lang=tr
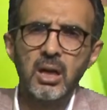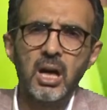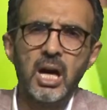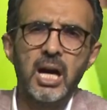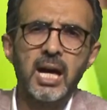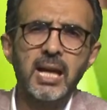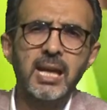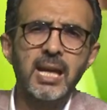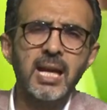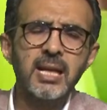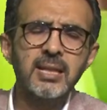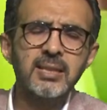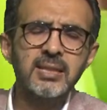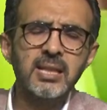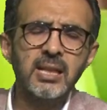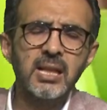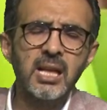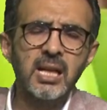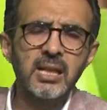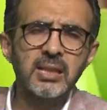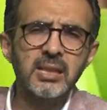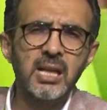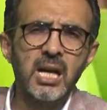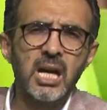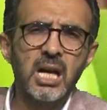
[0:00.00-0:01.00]

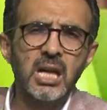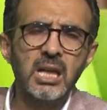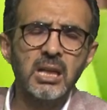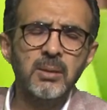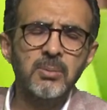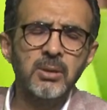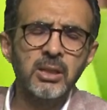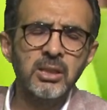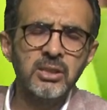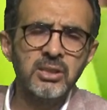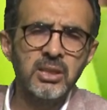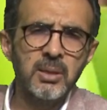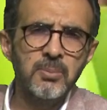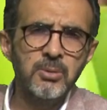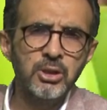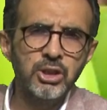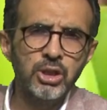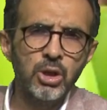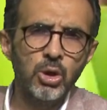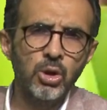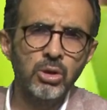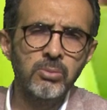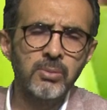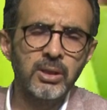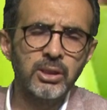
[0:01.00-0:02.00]
Ararsalar da arabanızda bir
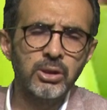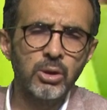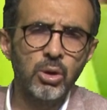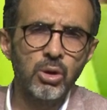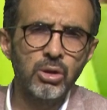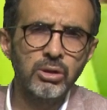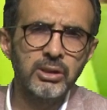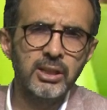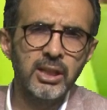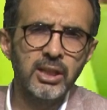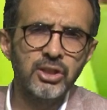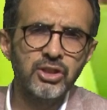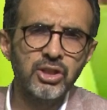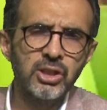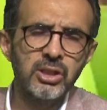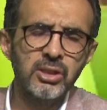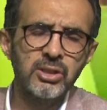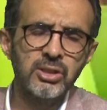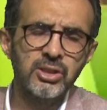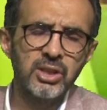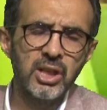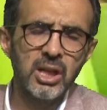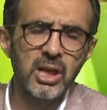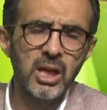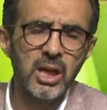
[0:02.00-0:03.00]
şey olmadı ortaya
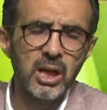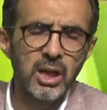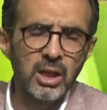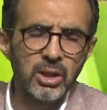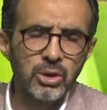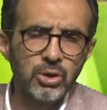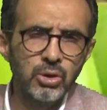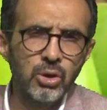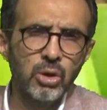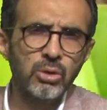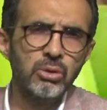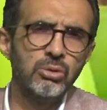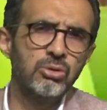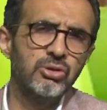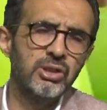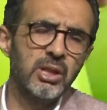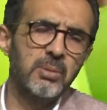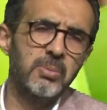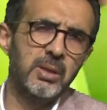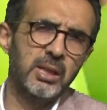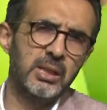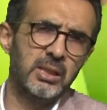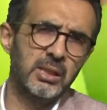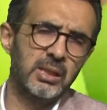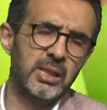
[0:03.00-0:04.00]
çıkınca
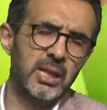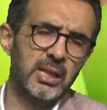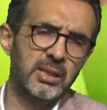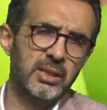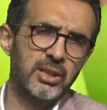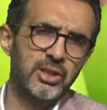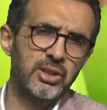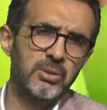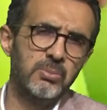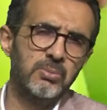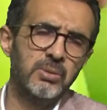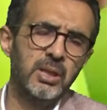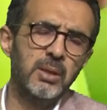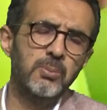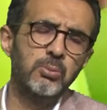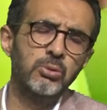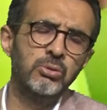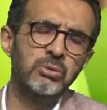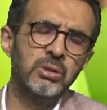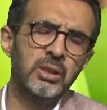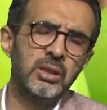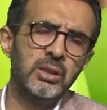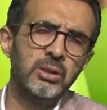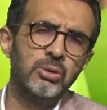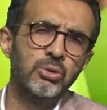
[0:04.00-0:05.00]
yolunuza bakın kardeşim. Ne
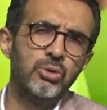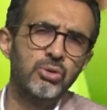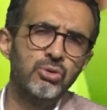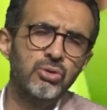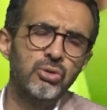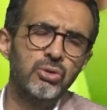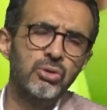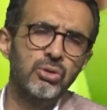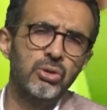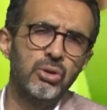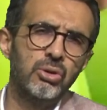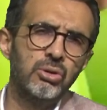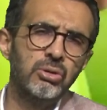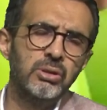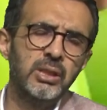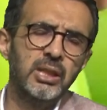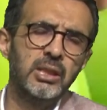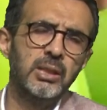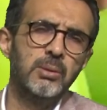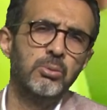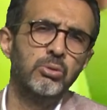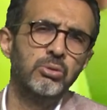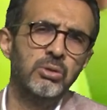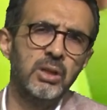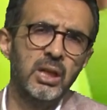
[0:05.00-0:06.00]
bunların yüzünü görün ne
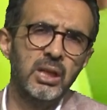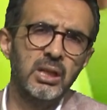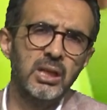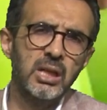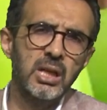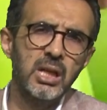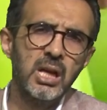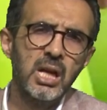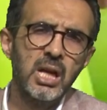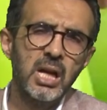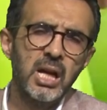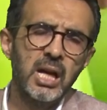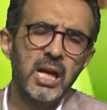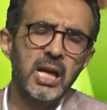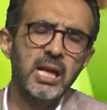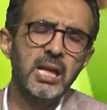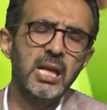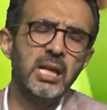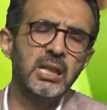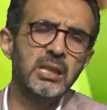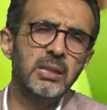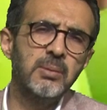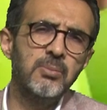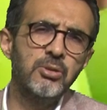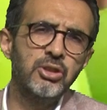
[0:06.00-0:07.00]
de bunlarla
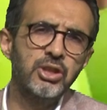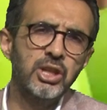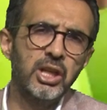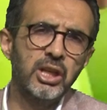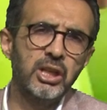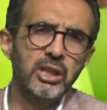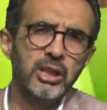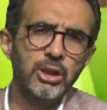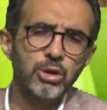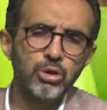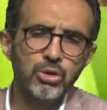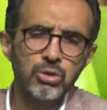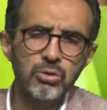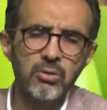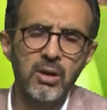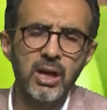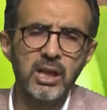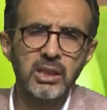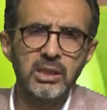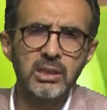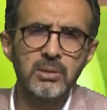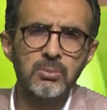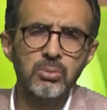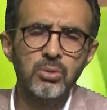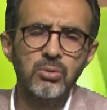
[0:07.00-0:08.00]
herhangi bir şekilde şu
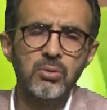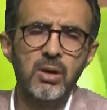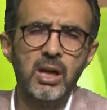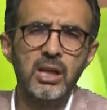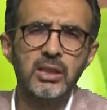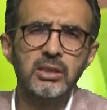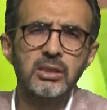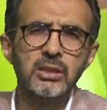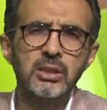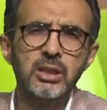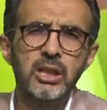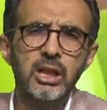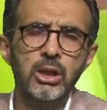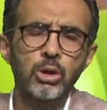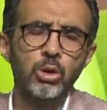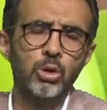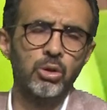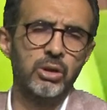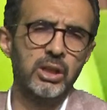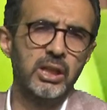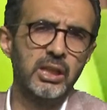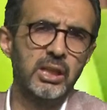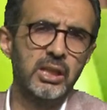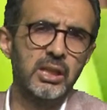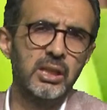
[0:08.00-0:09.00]
vardı bu vardı
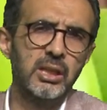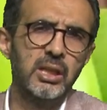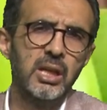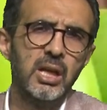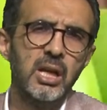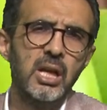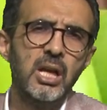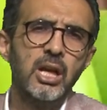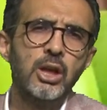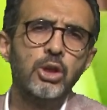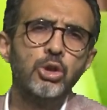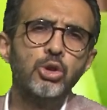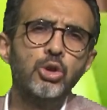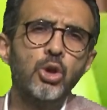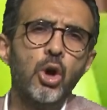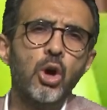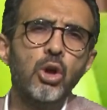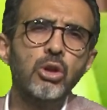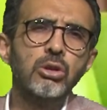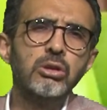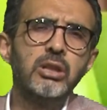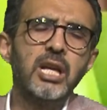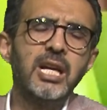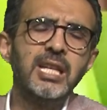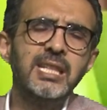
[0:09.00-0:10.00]
diyaloğuna girin.
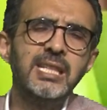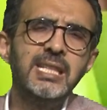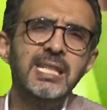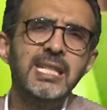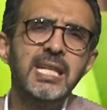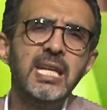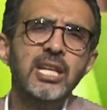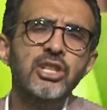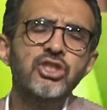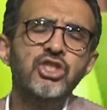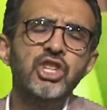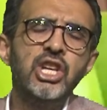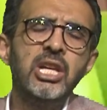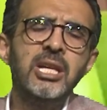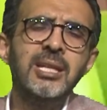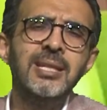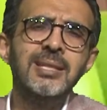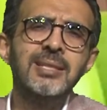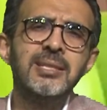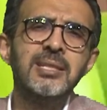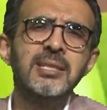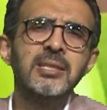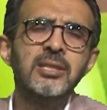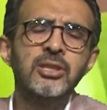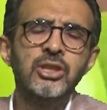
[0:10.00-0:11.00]
Yolda
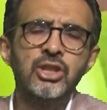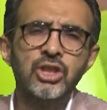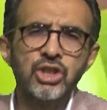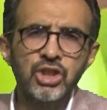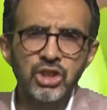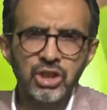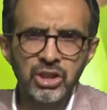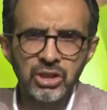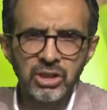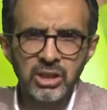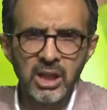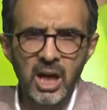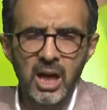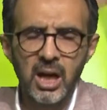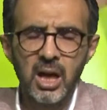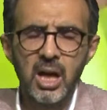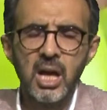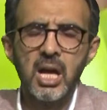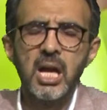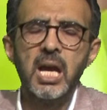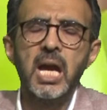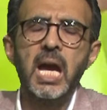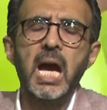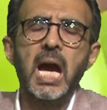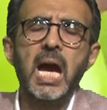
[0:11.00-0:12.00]
yiyeceğinizin dışında
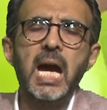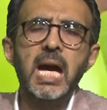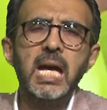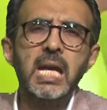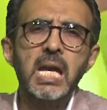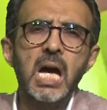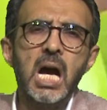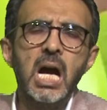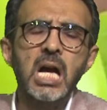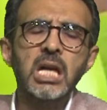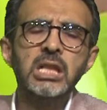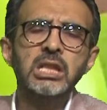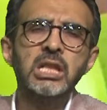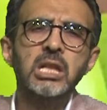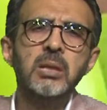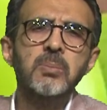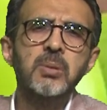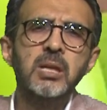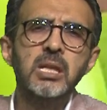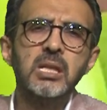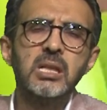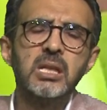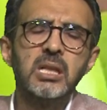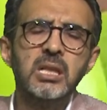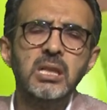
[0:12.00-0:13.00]
herhangi
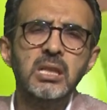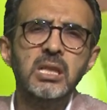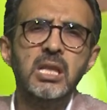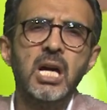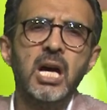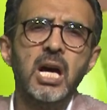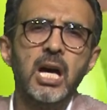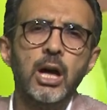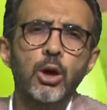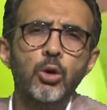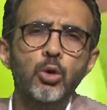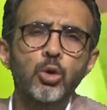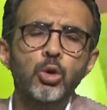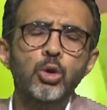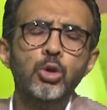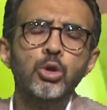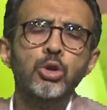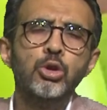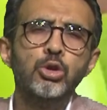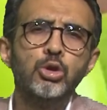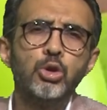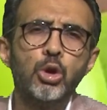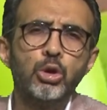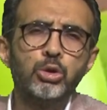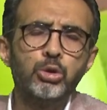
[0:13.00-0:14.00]
bir gıda
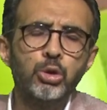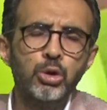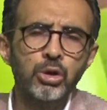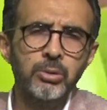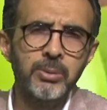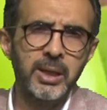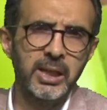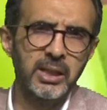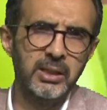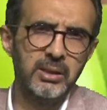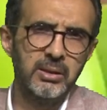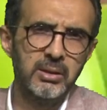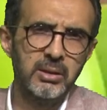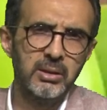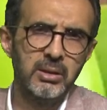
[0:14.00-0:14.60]
ürünü götürmeyin.